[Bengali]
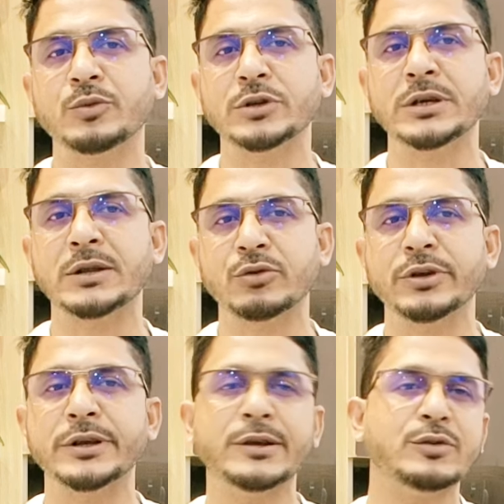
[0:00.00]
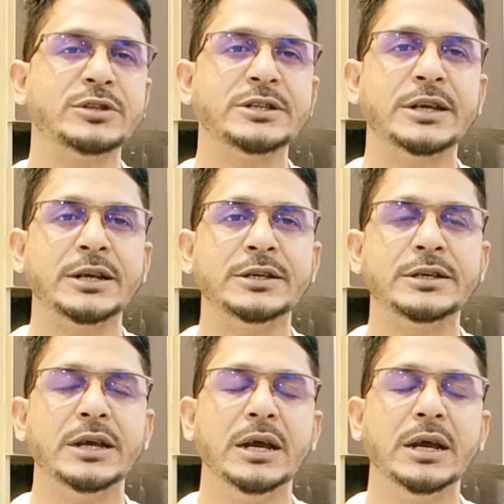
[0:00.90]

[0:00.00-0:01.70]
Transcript: প্রতি আন্তরিক রিকোয়েস্ট চ্যানেলটি